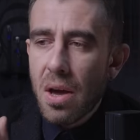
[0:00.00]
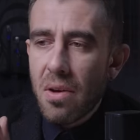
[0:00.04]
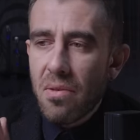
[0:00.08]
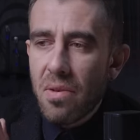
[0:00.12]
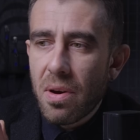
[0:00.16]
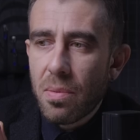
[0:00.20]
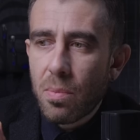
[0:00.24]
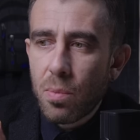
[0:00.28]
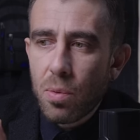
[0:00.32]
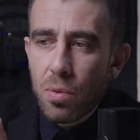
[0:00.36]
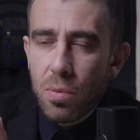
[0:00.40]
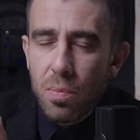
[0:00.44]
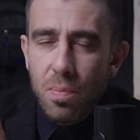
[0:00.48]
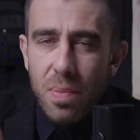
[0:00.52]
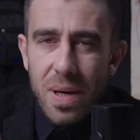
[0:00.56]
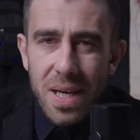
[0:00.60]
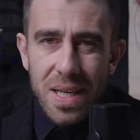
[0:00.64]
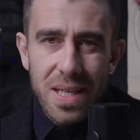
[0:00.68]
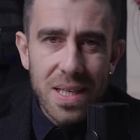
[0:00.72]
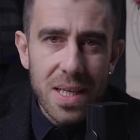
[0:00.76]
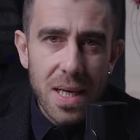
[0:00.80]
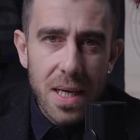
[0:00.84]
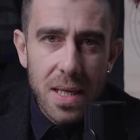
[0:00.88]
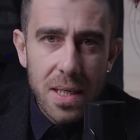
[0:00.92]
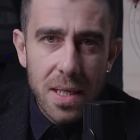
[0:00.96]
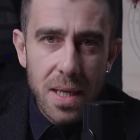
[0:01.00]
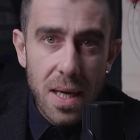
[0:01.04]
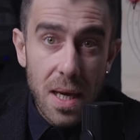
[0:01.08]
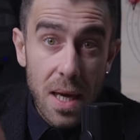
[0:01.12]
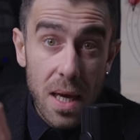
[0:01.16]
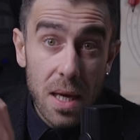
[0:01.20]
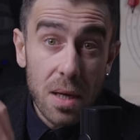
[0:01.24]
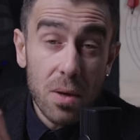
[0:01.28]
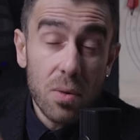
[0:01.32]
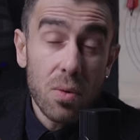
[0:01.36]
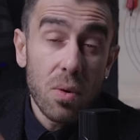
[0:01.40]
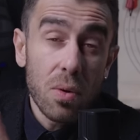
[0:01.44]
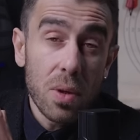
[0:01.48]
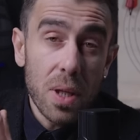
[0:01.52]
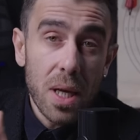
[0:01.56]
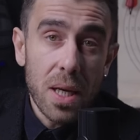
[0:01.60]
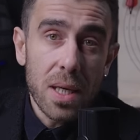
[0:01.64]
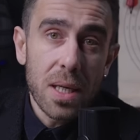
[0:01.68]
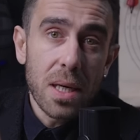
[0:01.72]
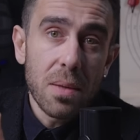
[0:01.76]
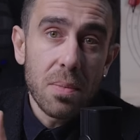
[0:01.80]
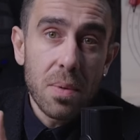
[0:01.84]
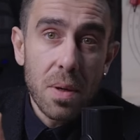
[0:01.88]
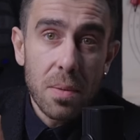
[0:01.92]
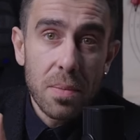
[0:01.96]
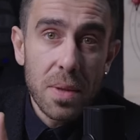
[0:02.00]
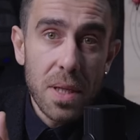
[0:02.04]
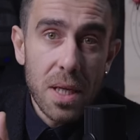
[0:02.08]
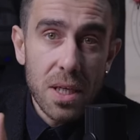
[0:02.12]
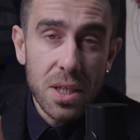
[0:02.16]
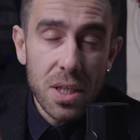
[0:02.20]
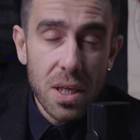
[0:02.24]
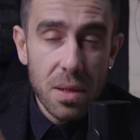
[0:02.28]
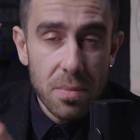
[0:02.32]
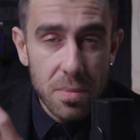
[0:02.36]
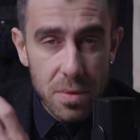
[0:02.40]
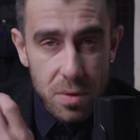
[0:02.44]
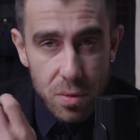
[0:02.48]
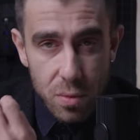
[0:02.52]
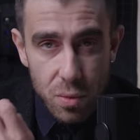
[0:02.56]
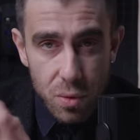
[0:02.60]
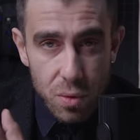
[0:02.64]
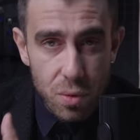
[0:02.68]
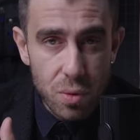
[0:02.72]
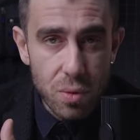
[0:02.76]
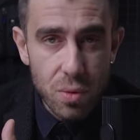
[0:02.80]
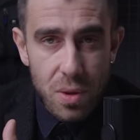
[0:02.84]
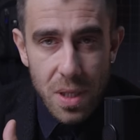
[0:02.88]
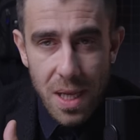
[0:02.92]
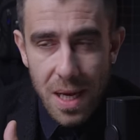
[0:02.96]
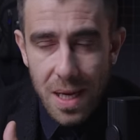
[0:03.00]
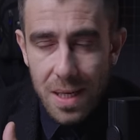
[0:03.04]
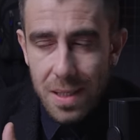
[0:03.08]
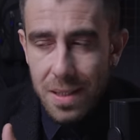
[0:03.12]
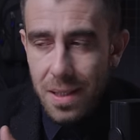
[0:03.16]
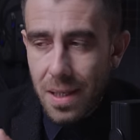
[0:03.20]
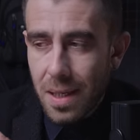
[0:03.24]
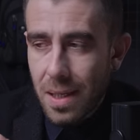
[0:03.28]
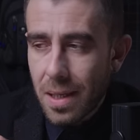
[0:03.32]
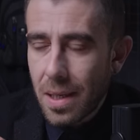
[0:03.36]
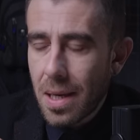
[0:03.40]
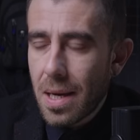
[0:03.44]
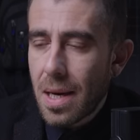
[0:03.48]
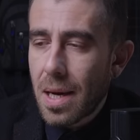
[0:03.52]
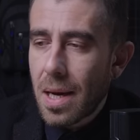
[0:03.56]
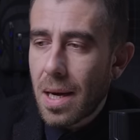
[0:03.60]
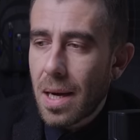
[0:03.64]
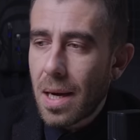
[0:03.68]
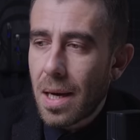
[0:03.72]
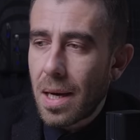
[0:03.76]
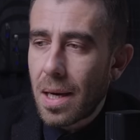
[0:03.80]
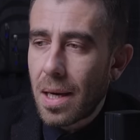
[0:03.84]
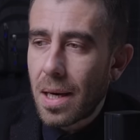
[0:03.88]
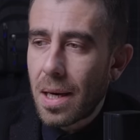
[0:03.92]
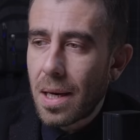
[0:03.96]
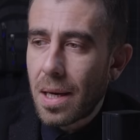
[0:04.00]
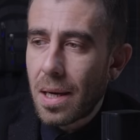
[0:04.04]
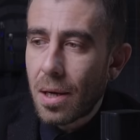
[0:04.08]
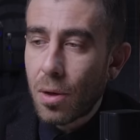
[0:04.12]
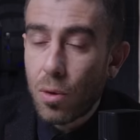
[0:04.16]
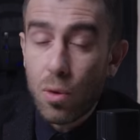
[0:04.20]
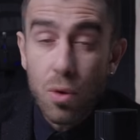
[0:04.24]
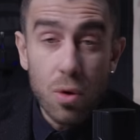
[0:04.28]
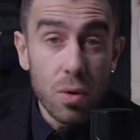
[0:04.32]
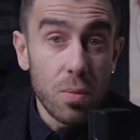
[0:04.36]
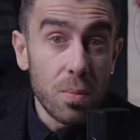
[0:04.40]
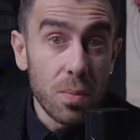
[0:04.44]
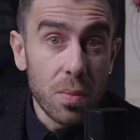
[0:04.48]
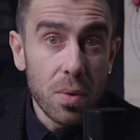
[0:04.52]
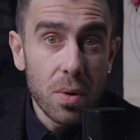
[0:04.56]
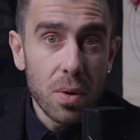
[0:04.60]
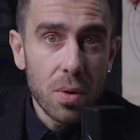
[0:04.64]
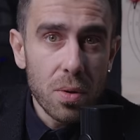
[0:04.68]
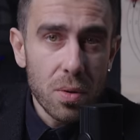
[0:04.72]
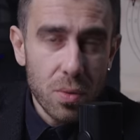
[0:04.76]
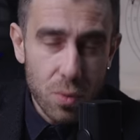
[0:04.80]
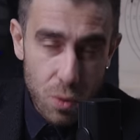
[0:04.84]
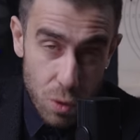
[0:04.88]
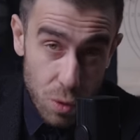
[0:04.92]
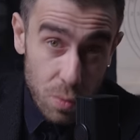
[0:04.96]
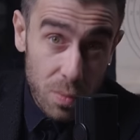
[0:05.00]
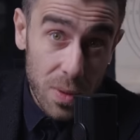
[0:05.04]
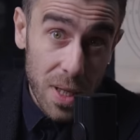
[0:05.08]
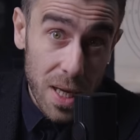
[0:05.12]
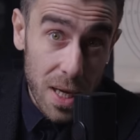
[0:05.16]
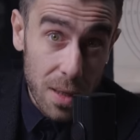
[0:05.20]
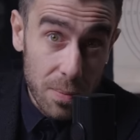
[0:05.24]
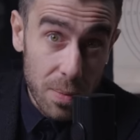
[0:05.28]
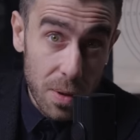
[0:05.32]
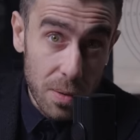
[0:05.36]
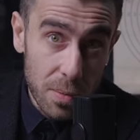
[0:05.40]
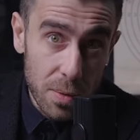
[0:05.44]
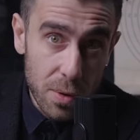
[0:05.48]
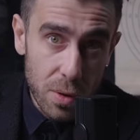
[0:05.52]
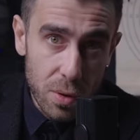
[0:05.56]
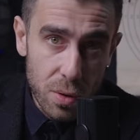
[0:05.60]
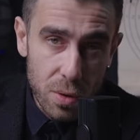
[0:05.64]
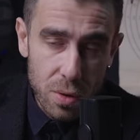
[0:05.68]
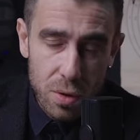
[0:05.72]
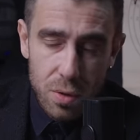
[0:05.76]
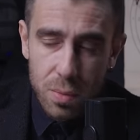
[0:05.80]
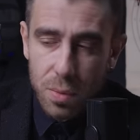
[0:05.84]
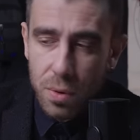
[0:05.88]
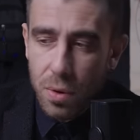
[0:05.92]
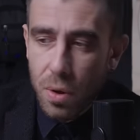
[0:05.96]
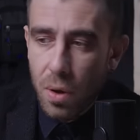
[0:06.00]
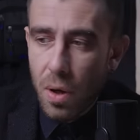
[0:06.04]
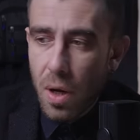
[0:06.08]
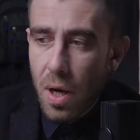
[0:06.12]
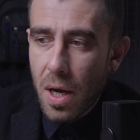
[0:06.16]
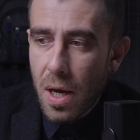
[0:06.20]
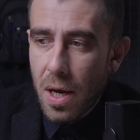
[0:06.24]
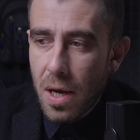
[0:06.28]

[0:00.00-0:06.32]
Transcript: Ve bu bariyeri en kolay yapabileceğimiz ürünler de e, kum. Kumla yapabiliyoruz bunu.